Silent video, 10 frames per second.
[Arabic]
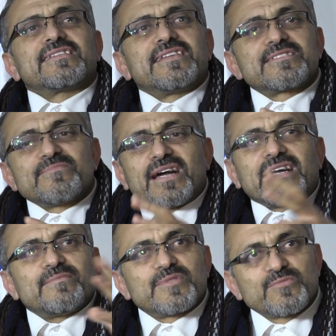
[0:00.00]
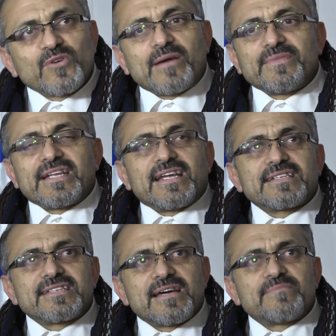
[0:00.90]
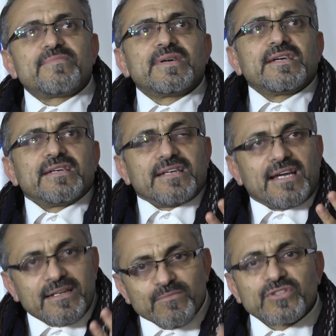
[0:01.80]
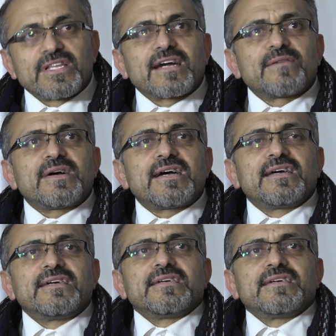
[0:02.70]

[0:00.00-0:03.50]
تجمع مجموعة من الأحزاب المنتخبة